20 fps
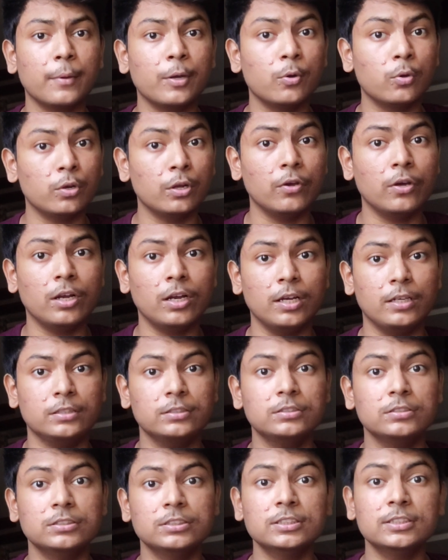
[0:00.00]
में होने वाला
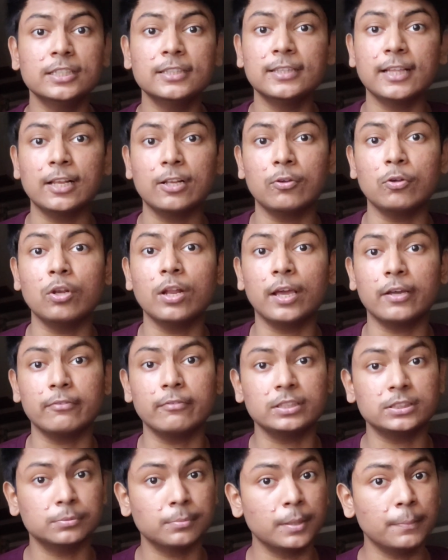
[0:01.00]
है जिसे तेलुगु
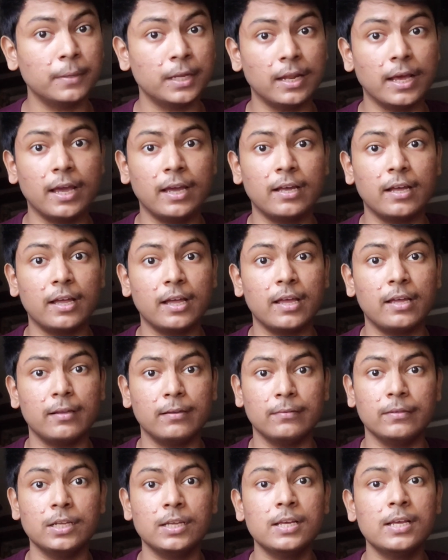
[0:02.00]
लैंग्वेज में बनाया गया है